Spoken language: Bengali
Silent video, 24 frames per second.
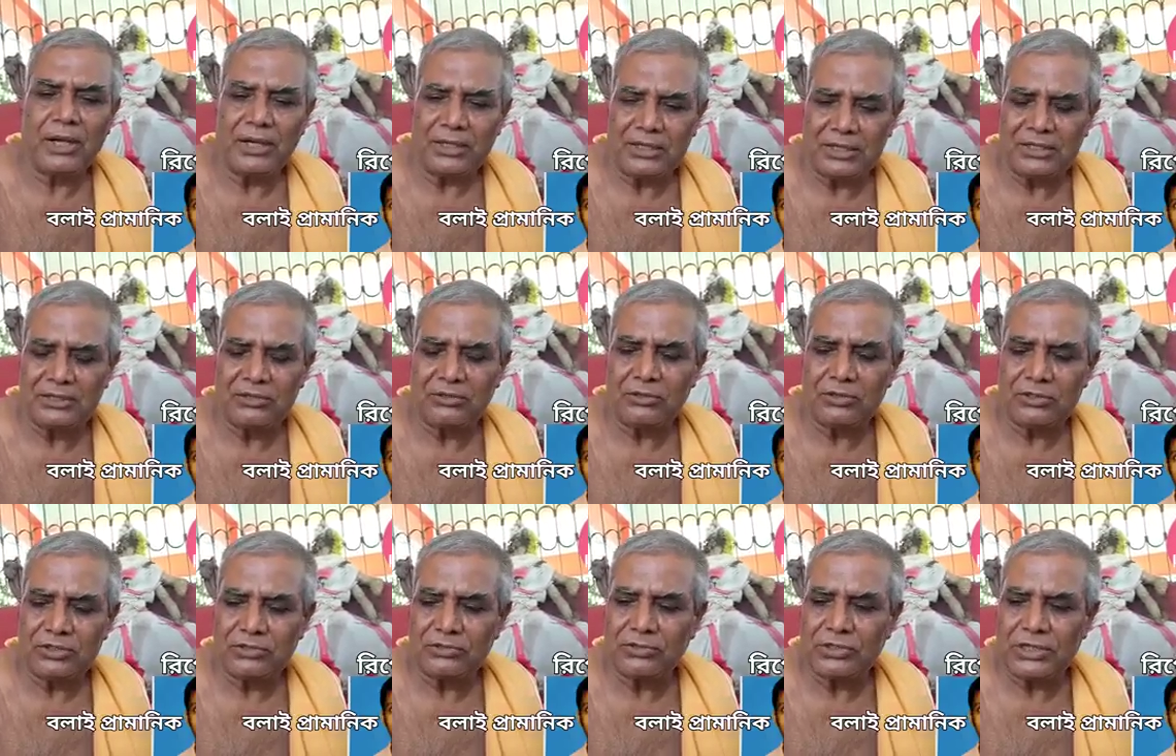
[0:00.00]
আঠের
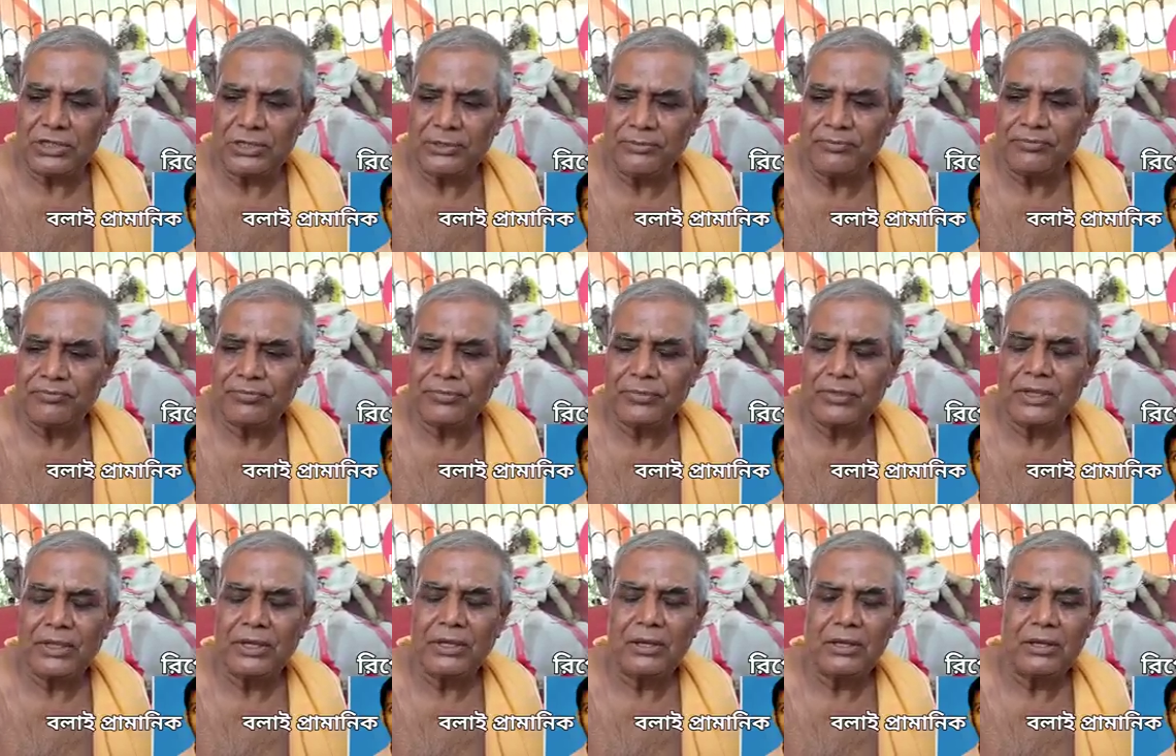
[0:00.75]
দশকে
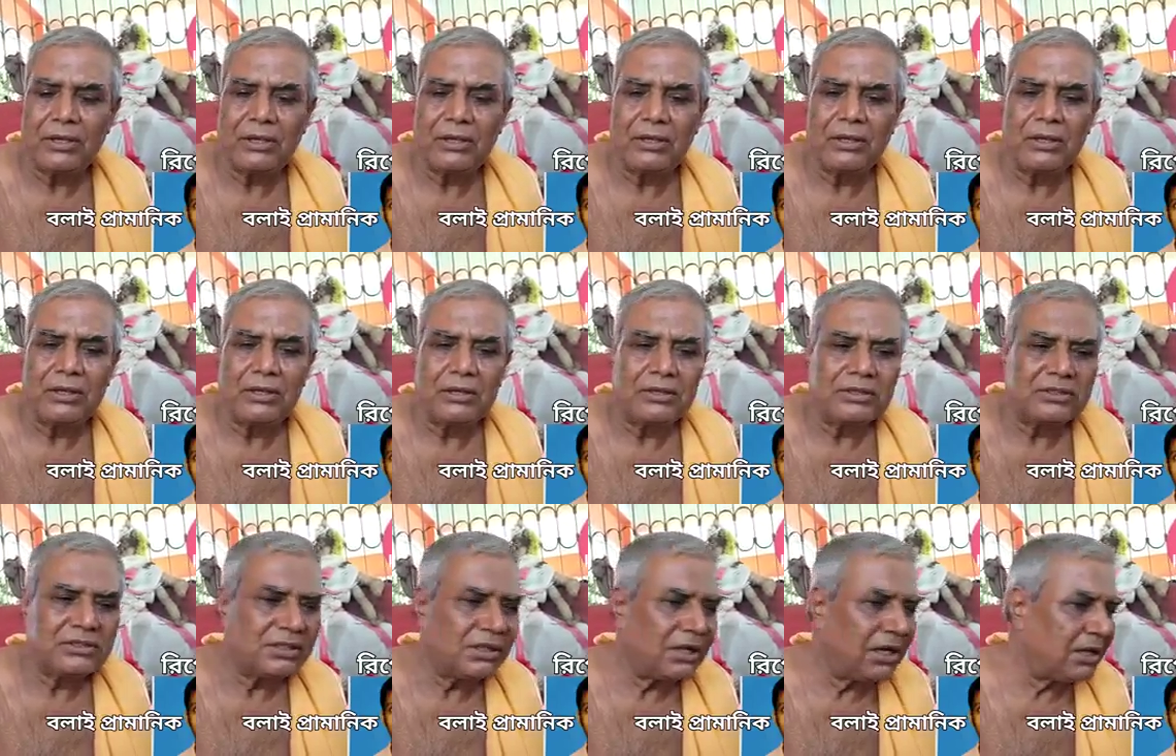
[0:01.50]

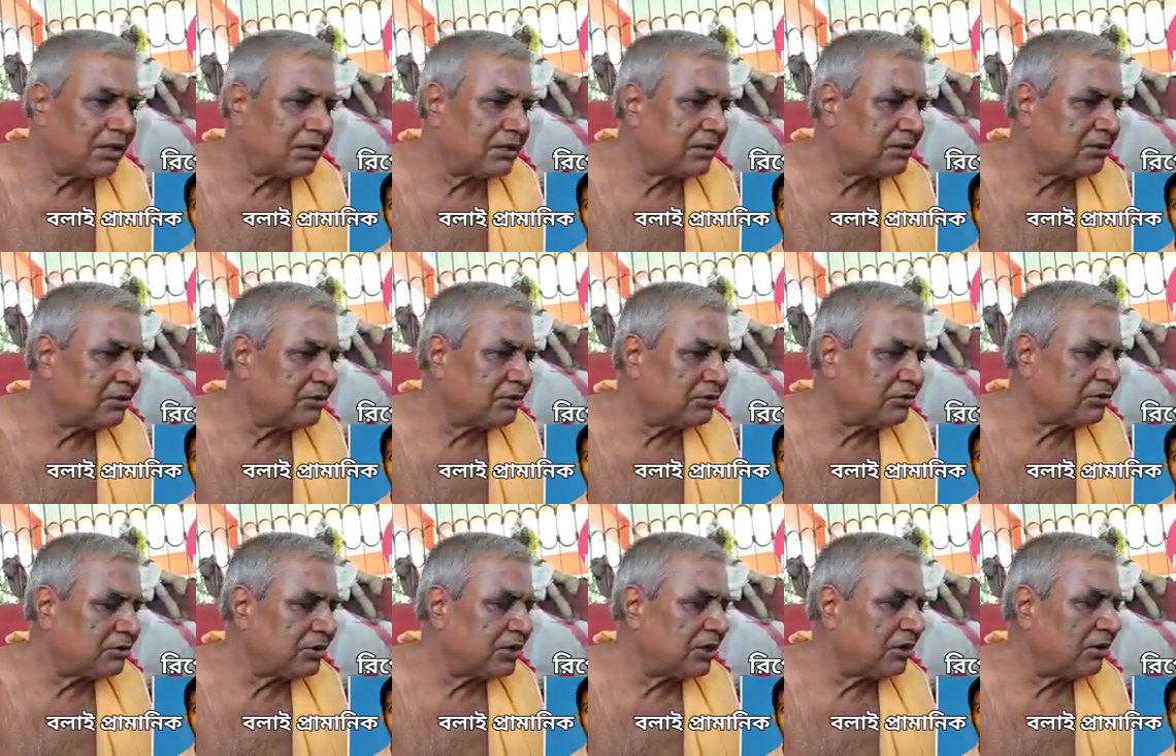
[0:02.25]
সে আঠের
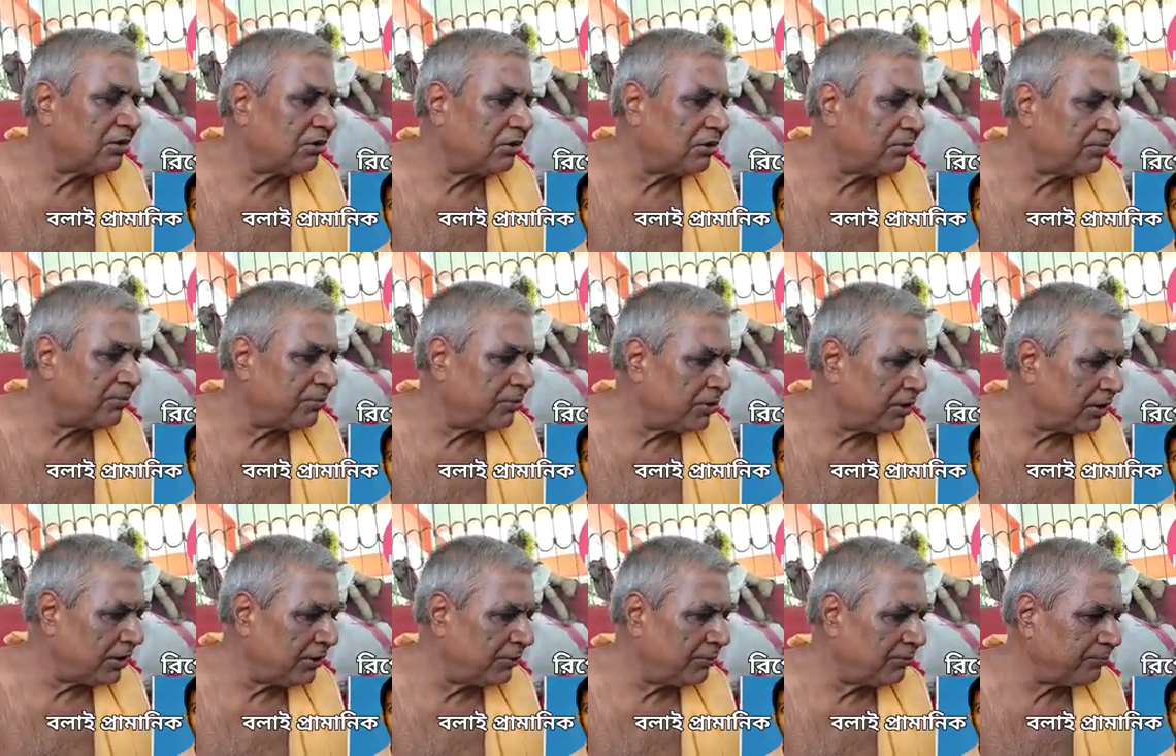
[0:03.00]
দশকে হওয়ার
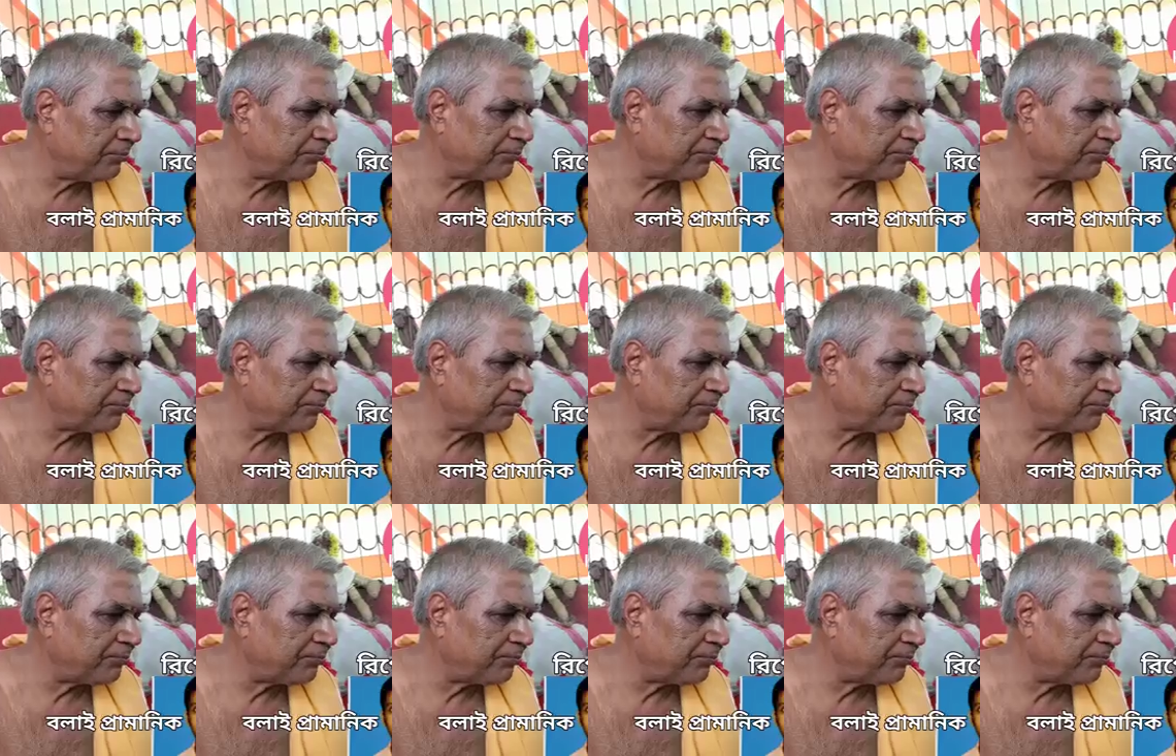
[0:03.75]
পরে